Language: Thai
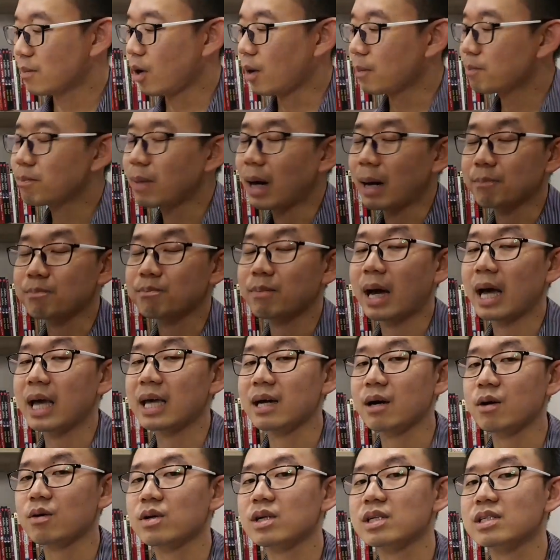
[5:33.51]
พอปรับไป
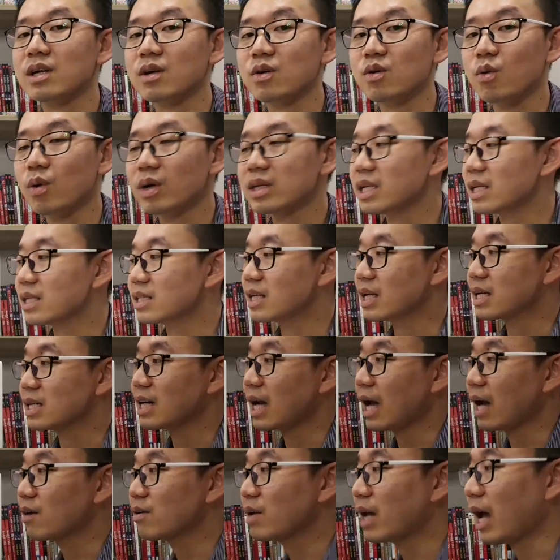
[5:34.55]
เราก็จะรู้ว่าจริ
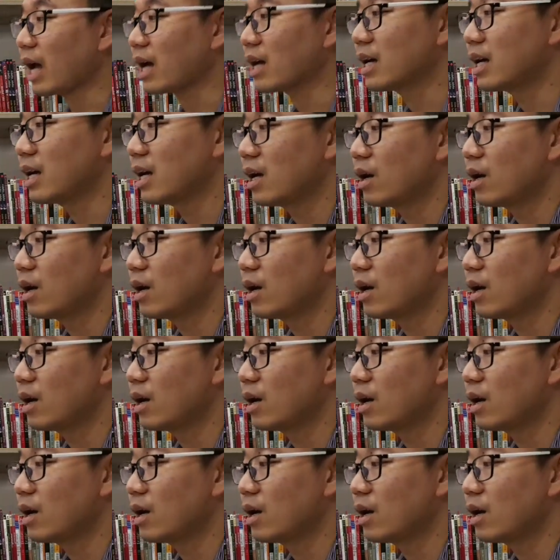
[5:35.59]
งๆแล้วเนี่ย